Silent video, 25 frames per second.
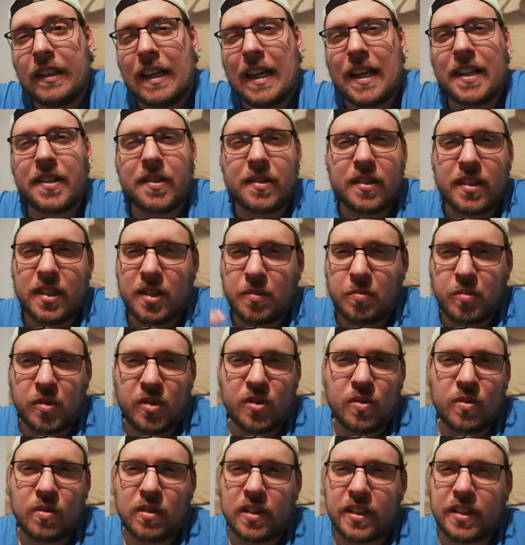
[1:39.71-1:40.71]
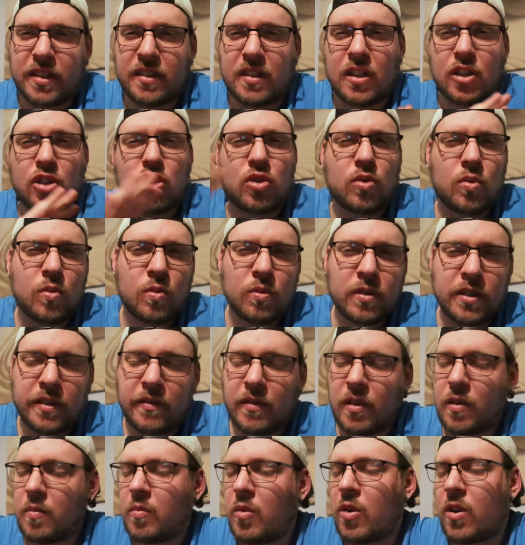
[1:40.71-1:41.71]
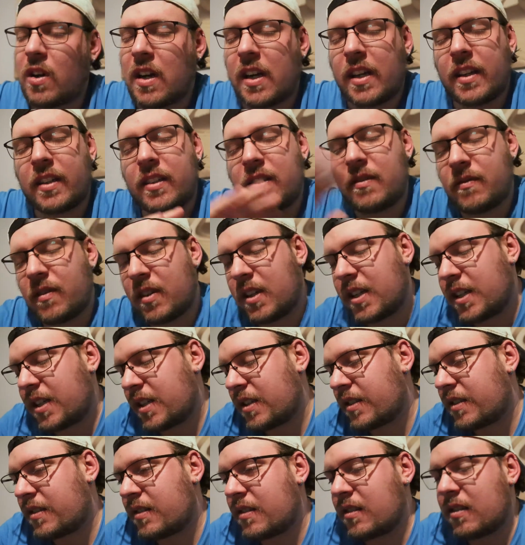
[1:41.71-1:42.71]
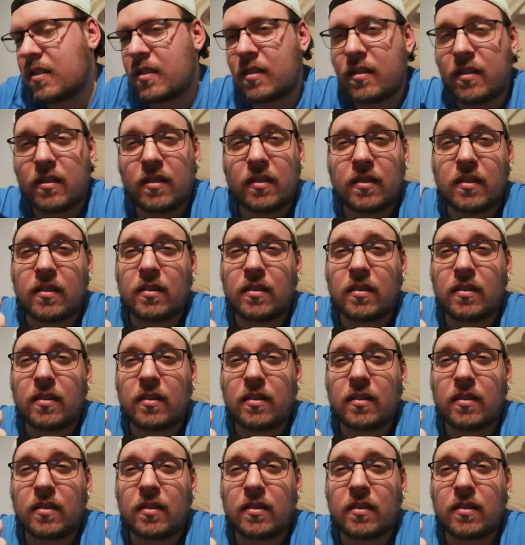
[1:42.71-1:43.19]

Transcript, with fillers: Also nicht bezüglich der Schulung, die wir heute Morgen hatten, die war echt äh,